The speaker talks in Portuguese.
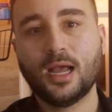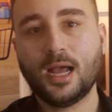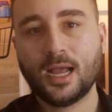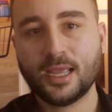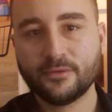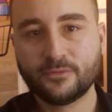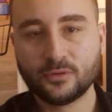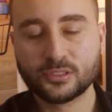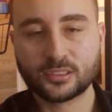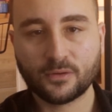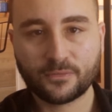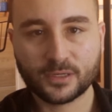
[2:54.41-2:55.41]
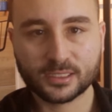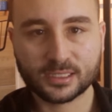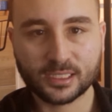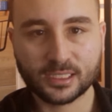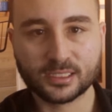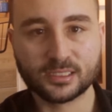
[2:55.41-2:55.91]
a Revolução
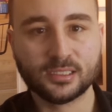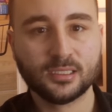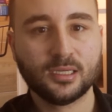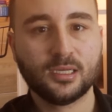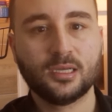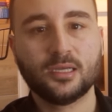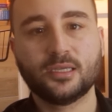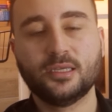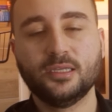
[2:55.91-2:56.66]
Francesa, que